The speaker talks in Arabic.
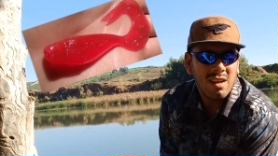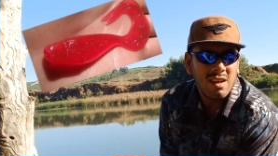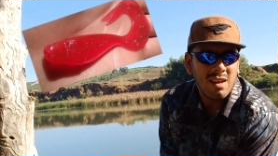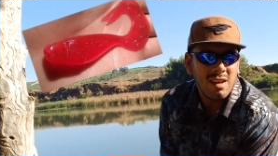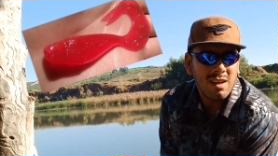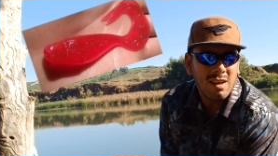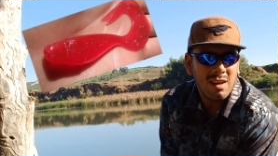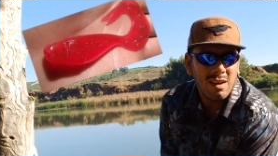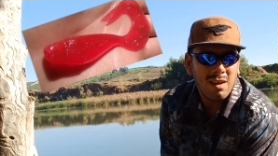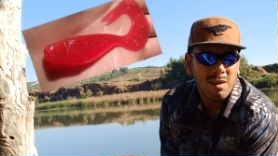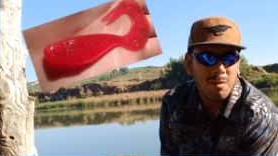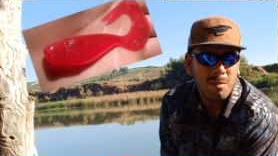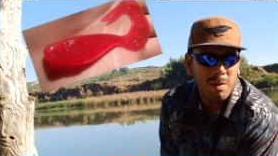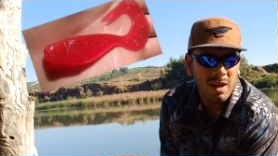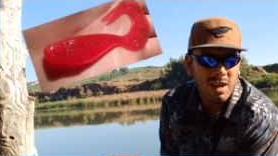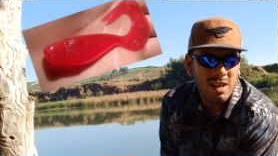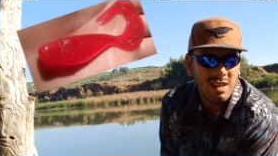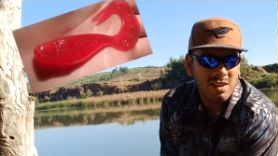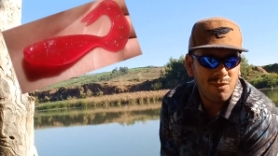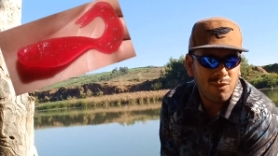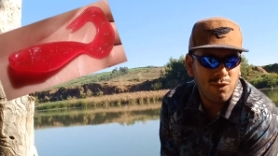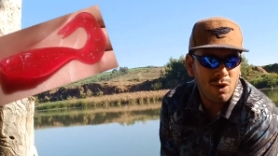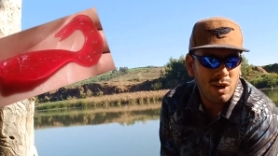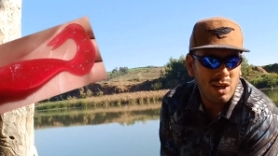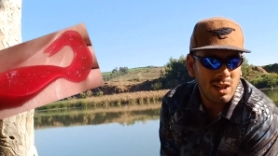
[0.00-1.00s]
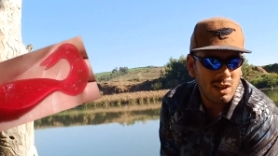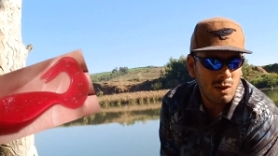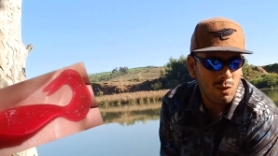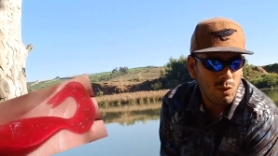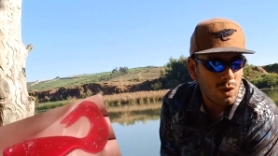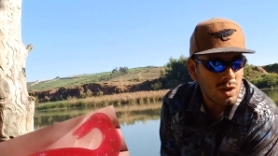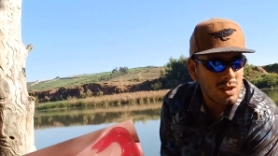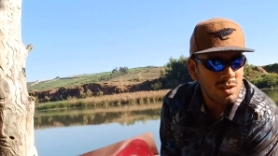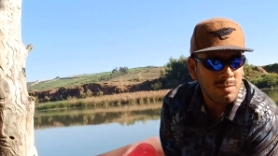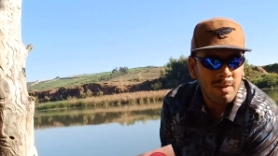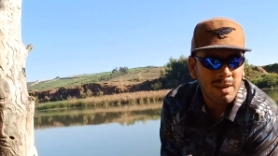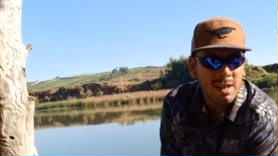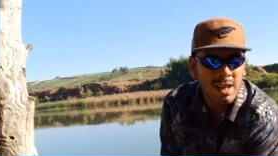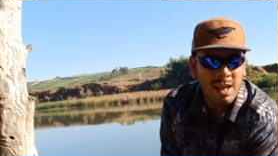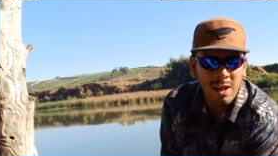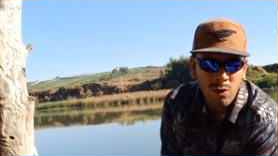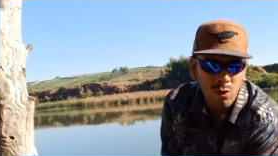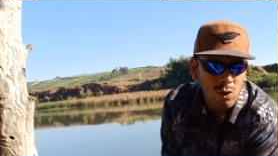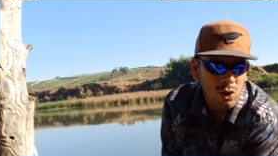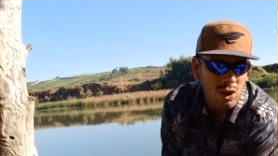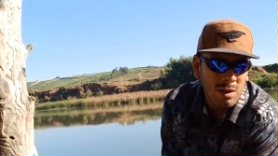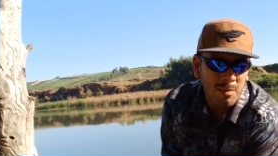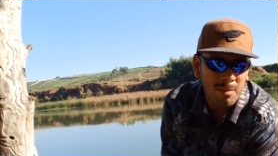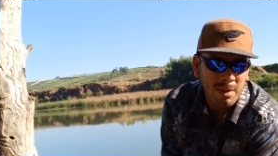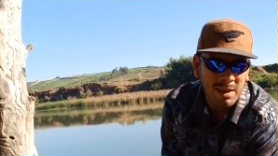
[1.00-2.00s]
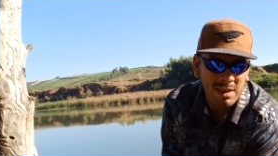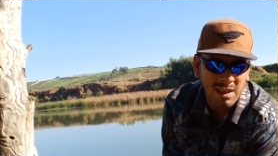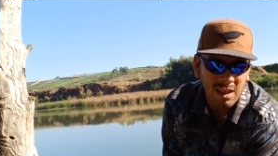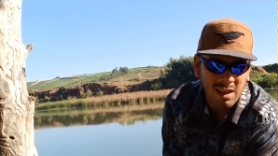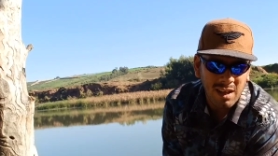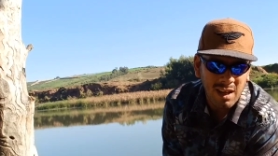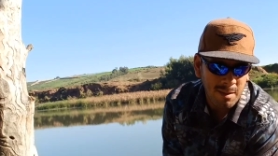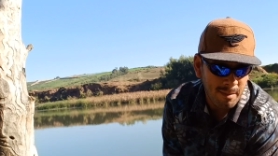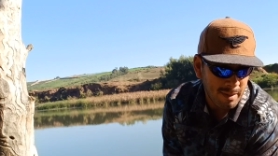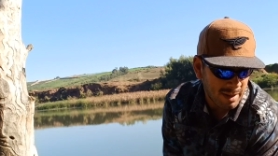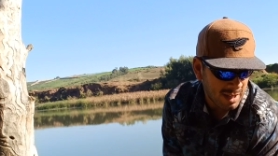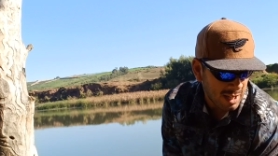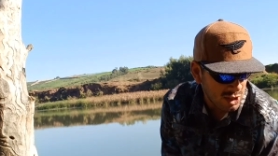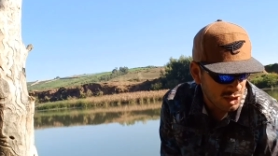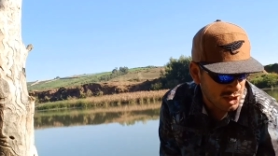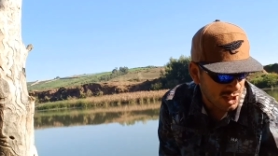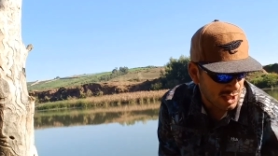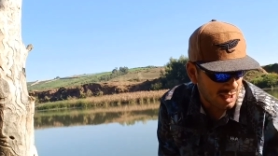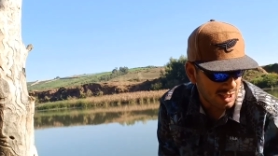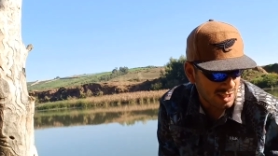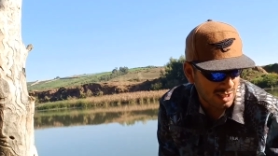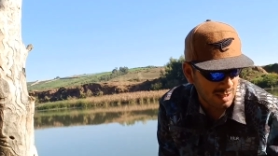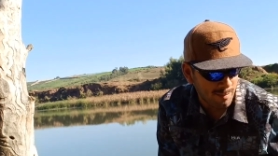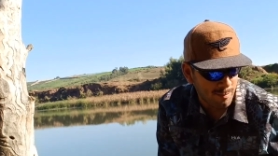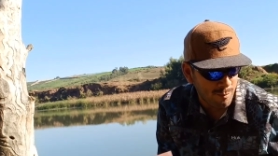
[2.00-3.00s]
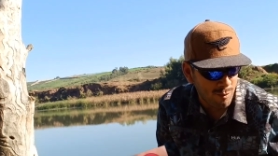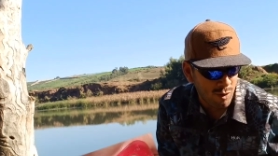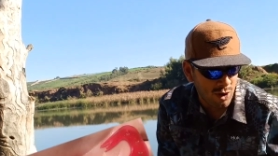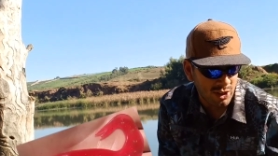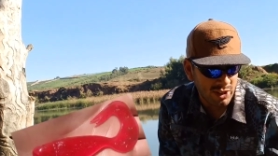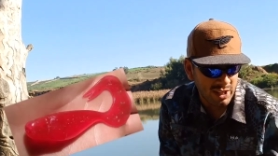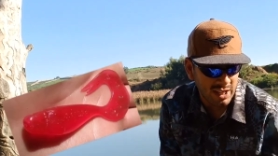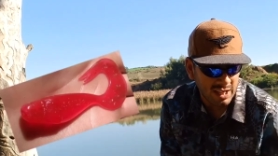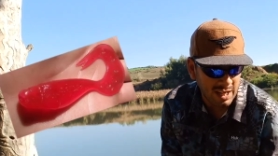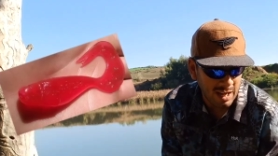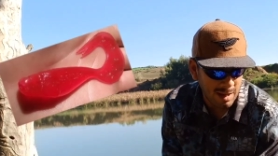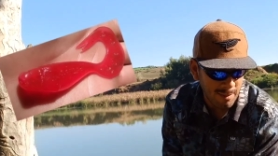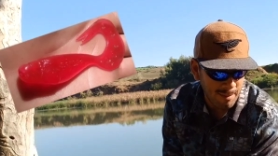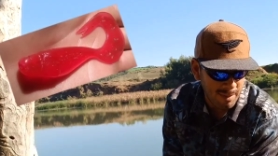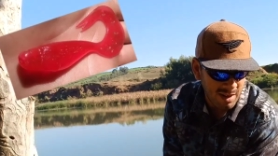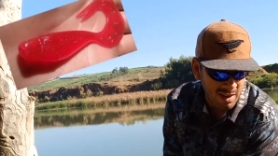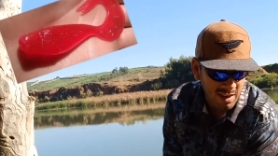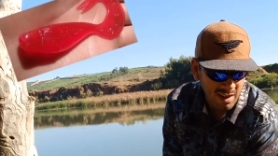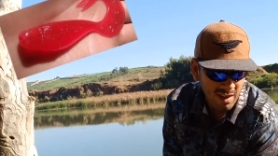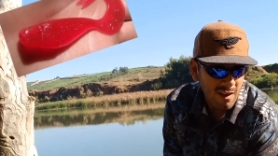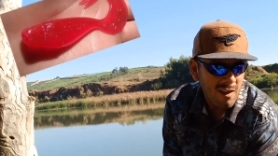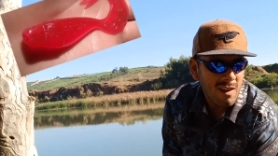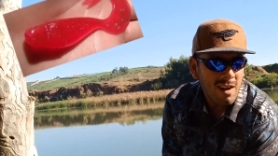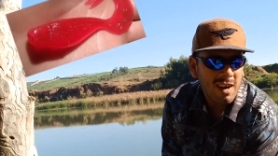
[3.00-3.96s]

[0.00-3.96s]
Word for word: آه بحيث في واحد الوقت ما كانوش لي ماتيريال ما كانش هاد ليكيبمون هذا كامل